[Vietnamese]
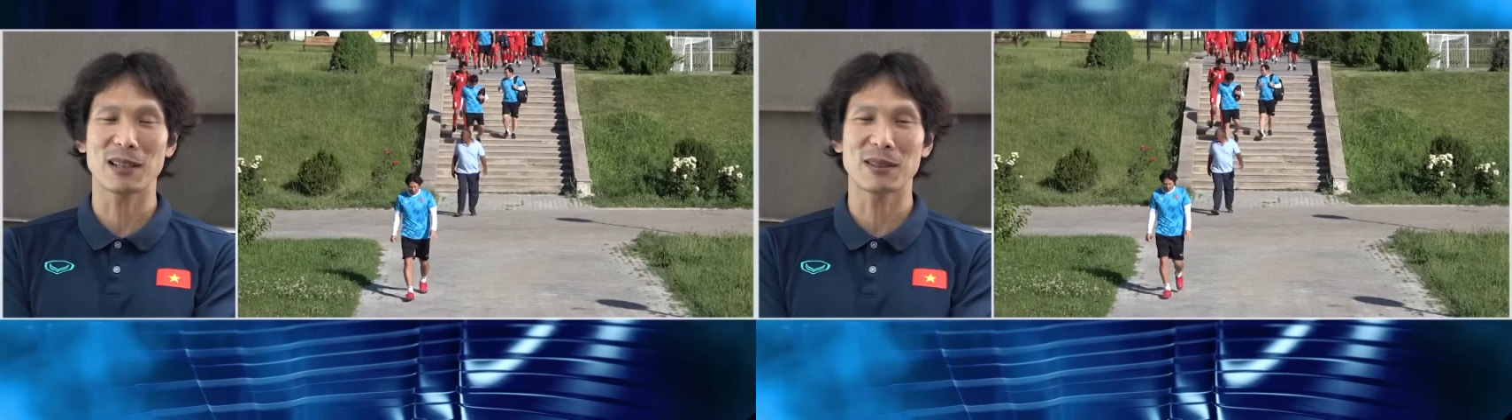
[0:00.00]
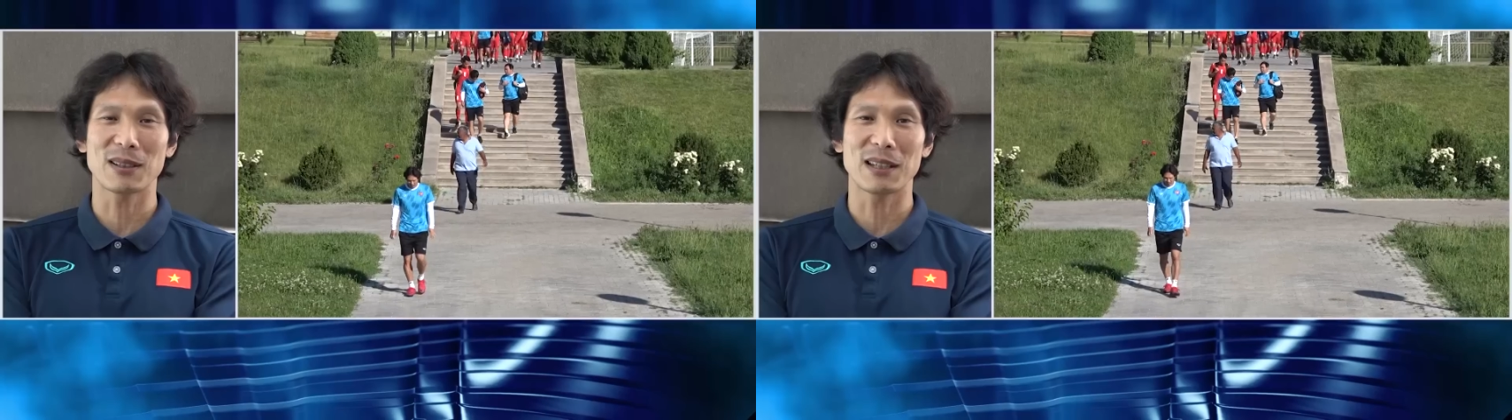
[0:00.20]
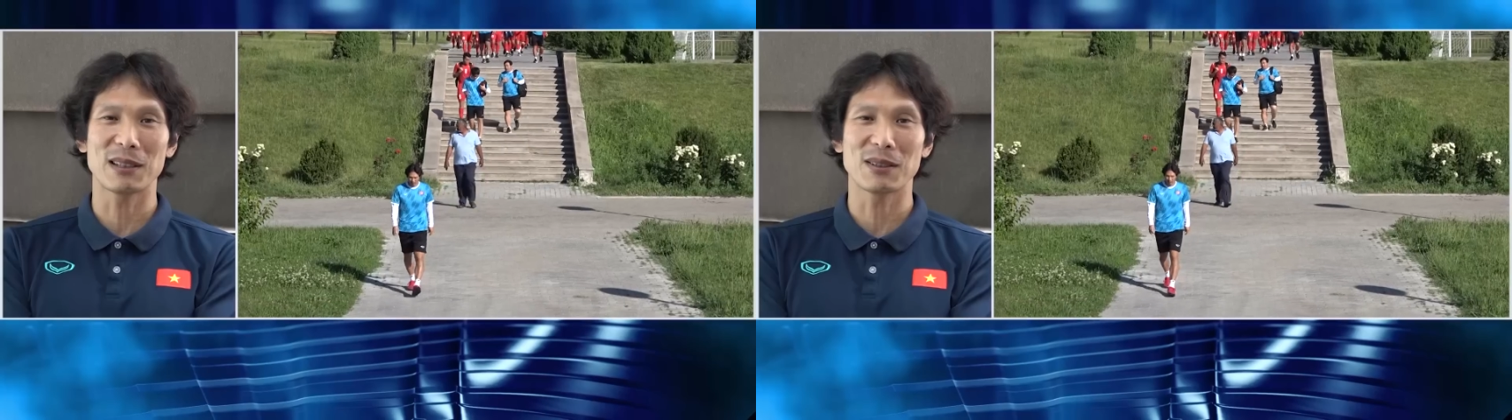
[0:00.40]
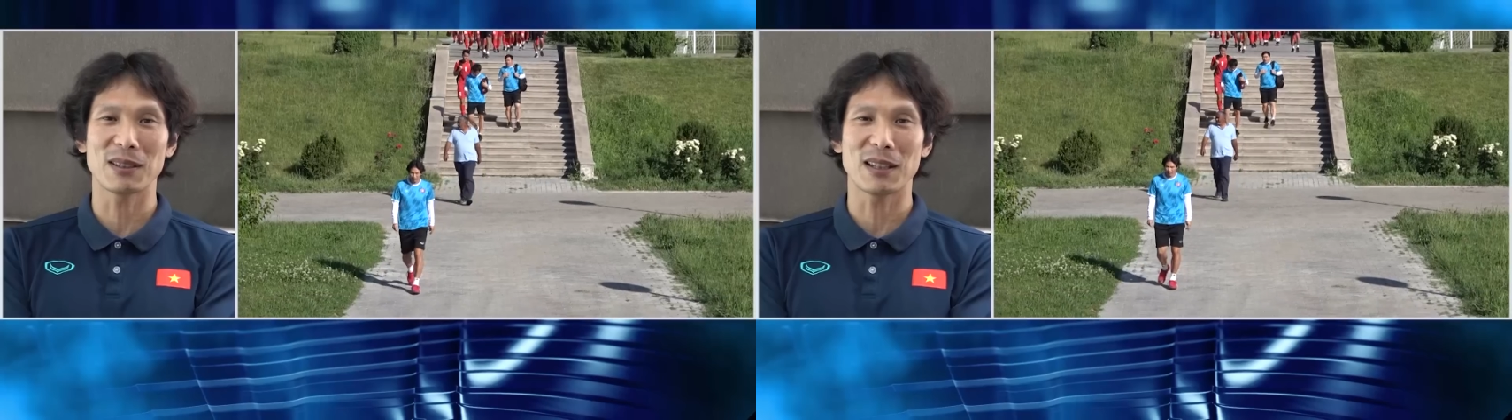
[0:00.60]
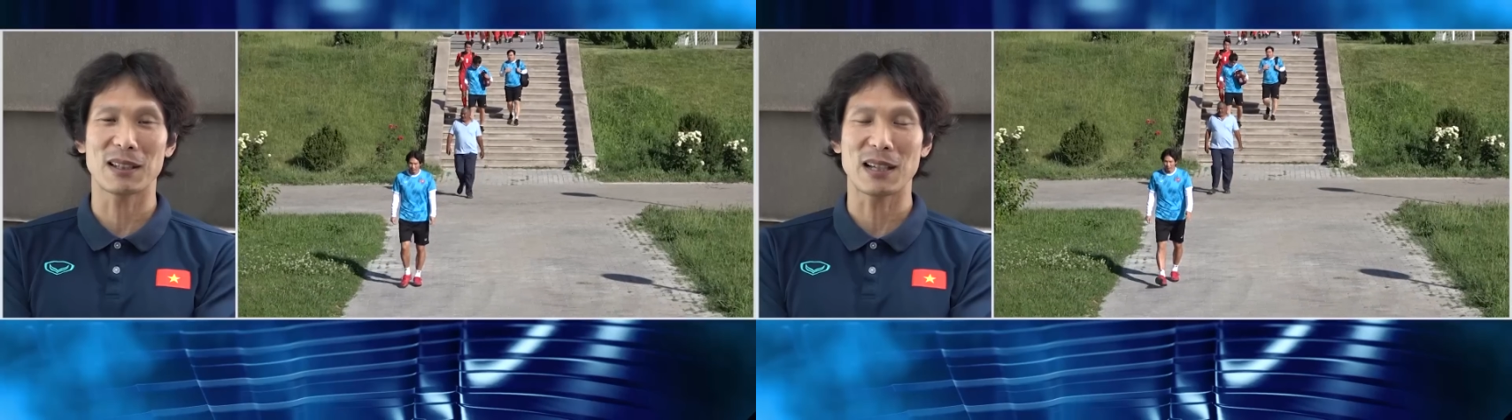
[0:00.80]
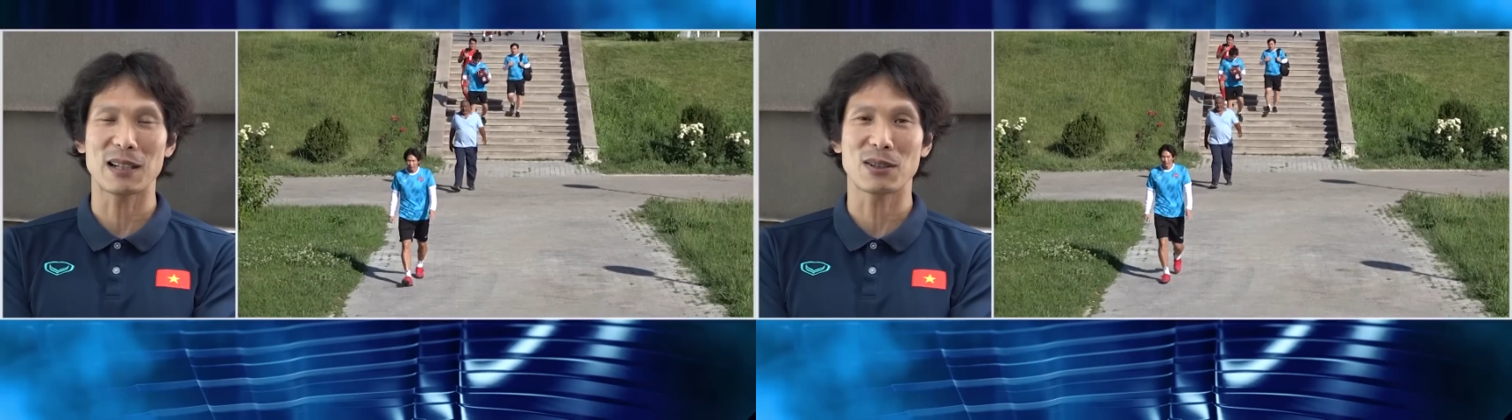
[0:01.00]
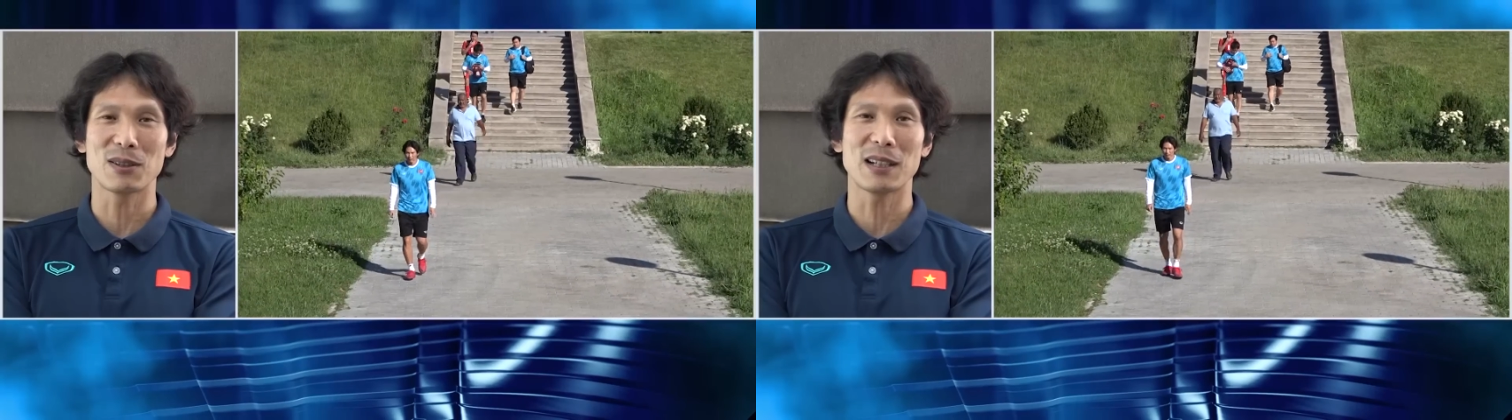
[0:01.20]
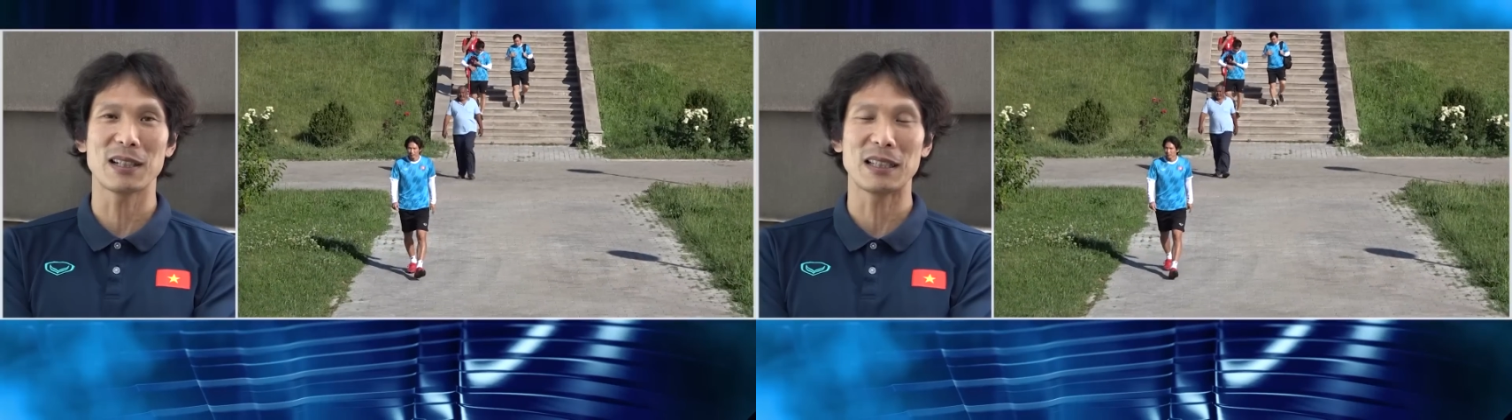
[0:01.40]
Nhưng qua thông dịch thì tôi
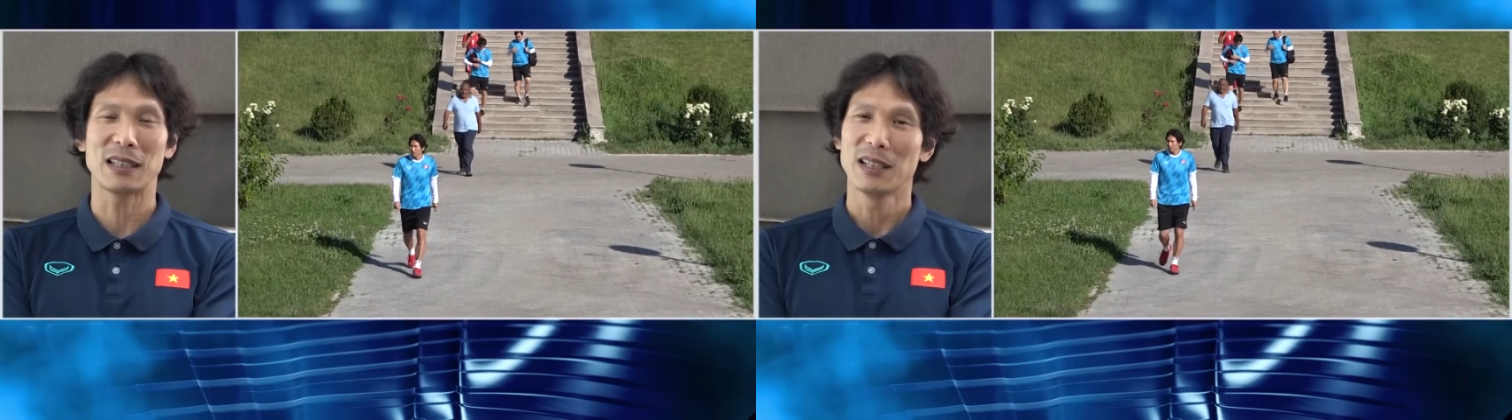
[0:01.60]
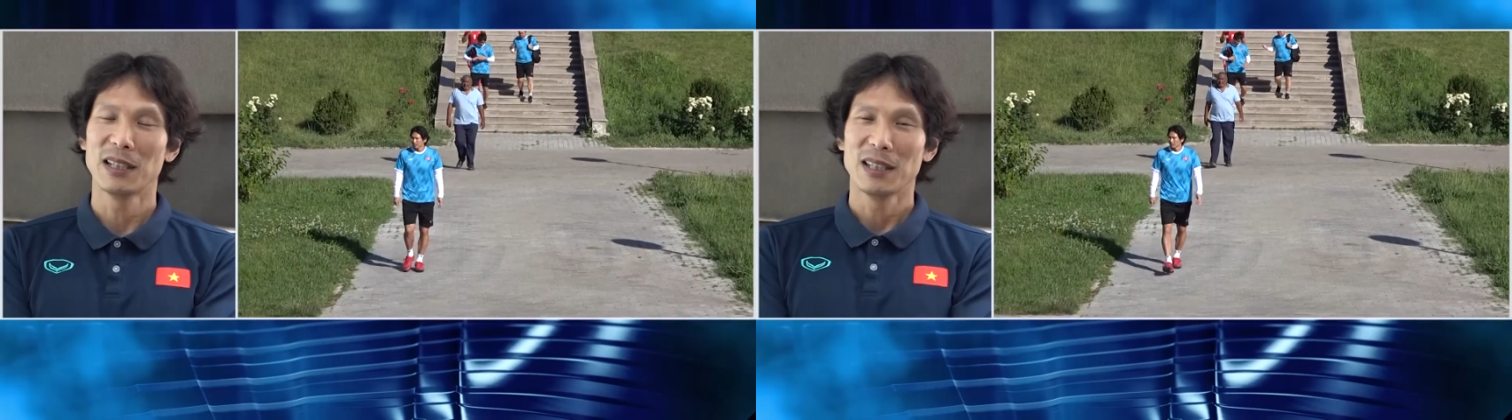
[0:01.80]
nghĩ cầu thủ trước